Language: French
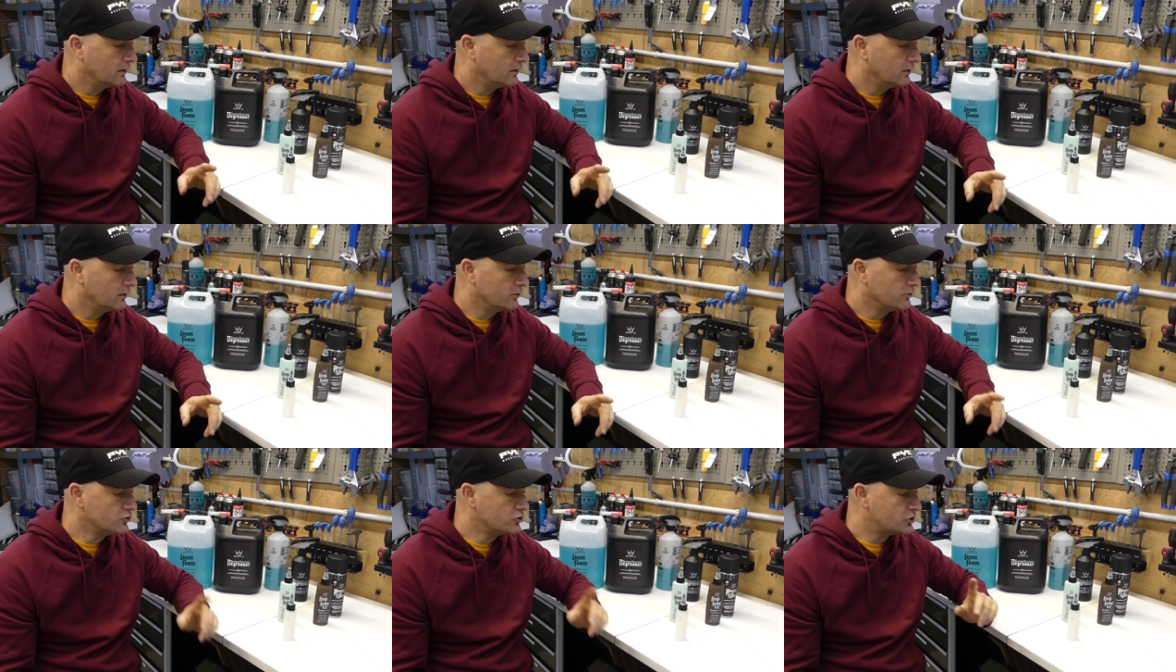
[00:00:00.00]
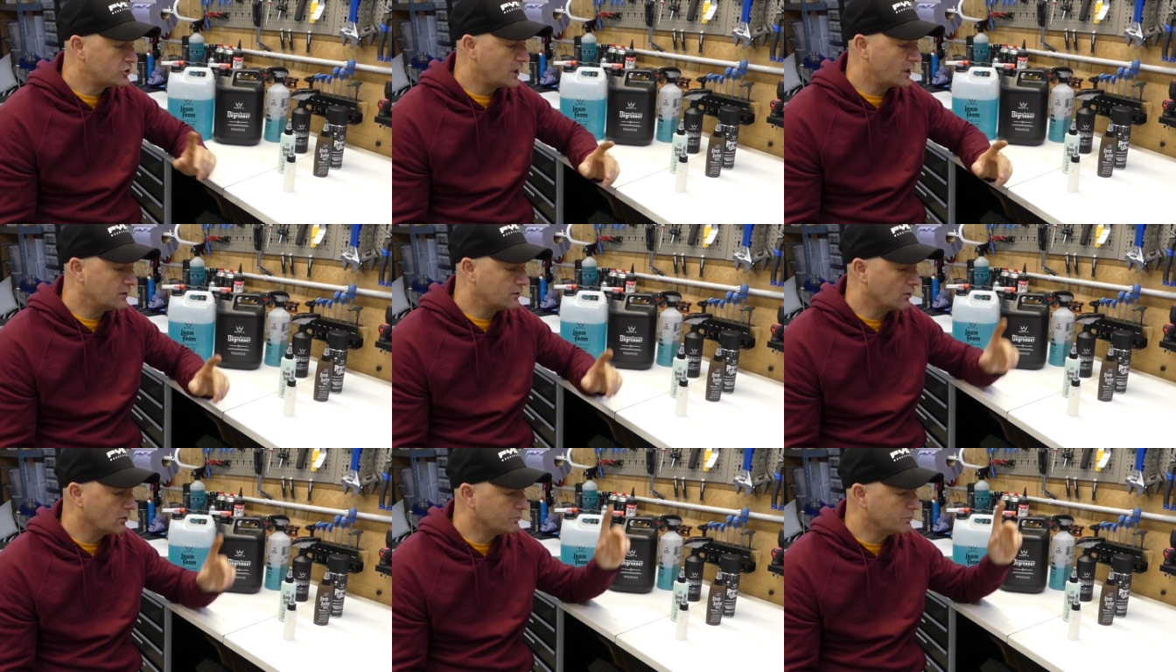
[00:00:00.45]
Euh, une
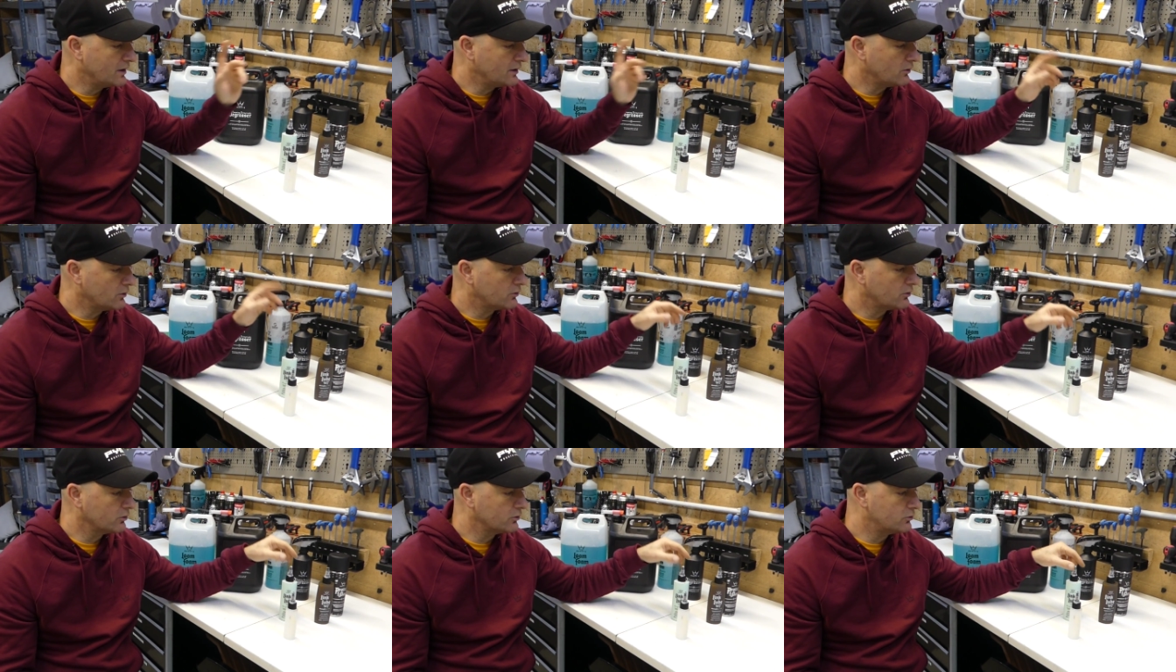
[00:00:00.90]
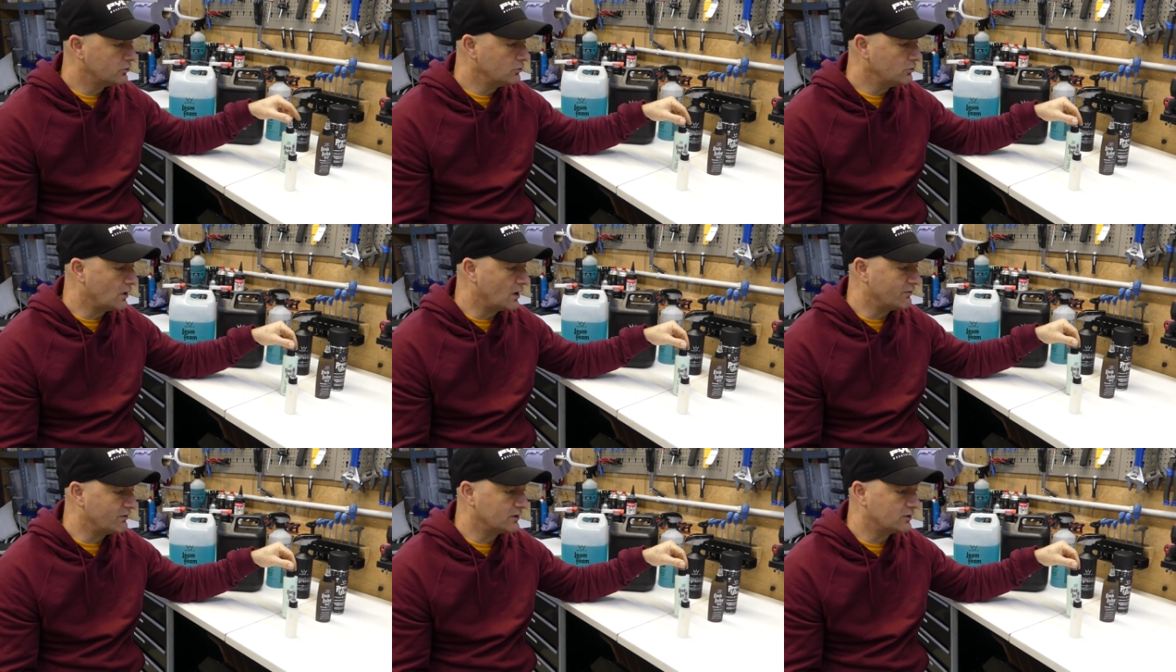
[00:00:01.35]
chaîne bien
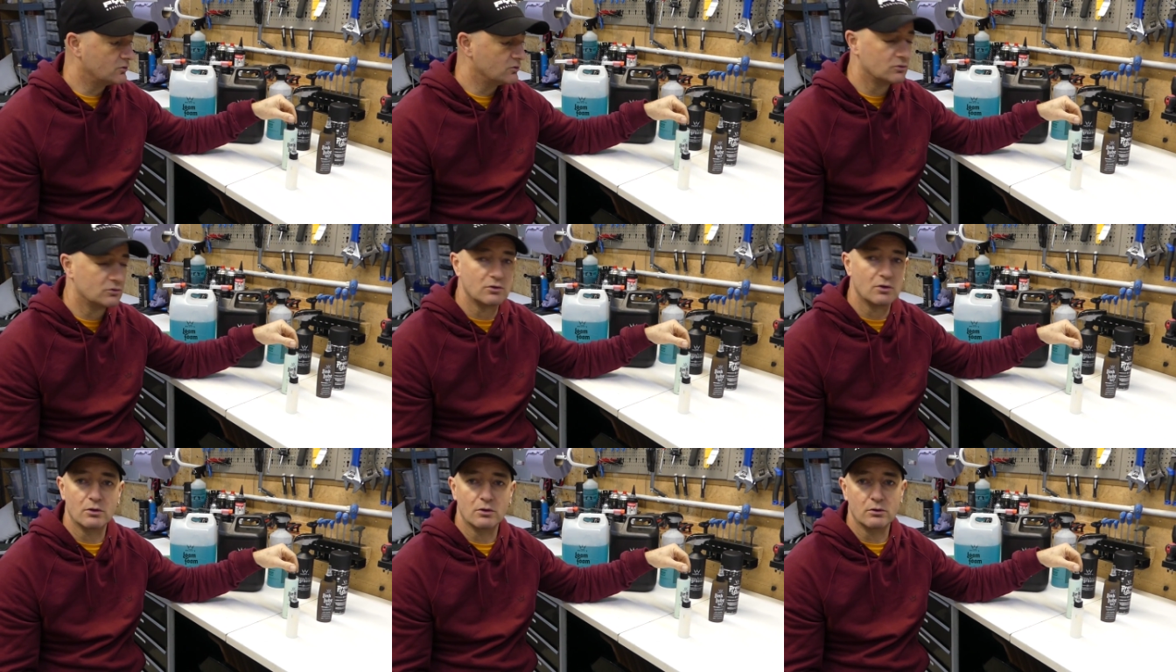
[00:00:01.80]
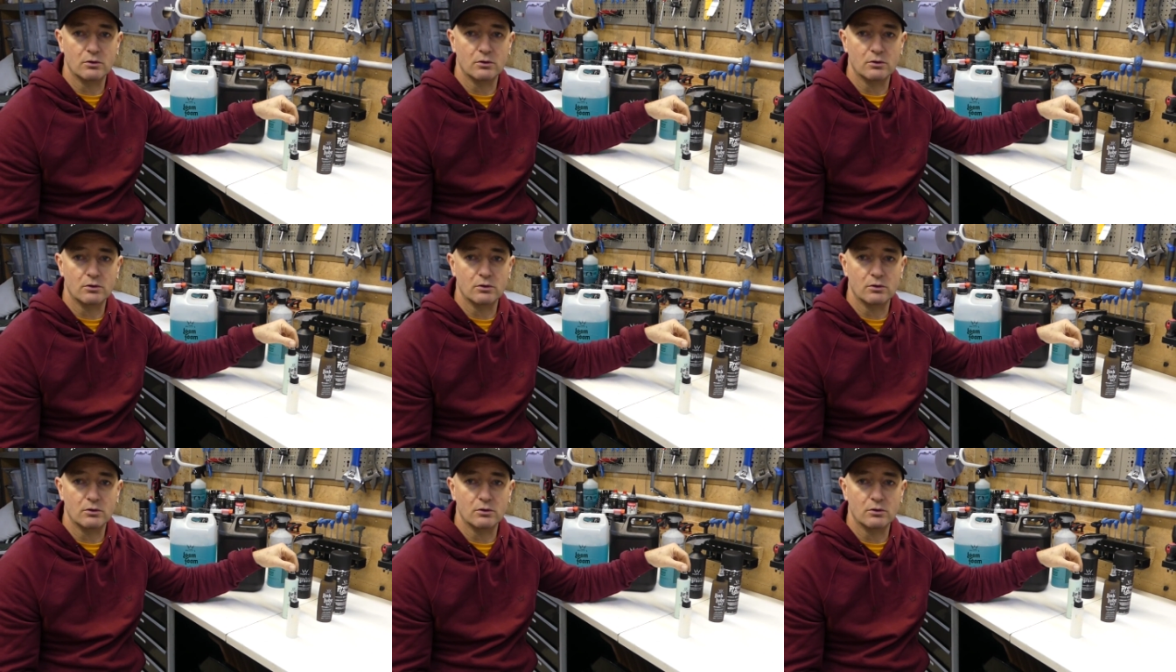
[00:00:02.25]
entretenue avec euh,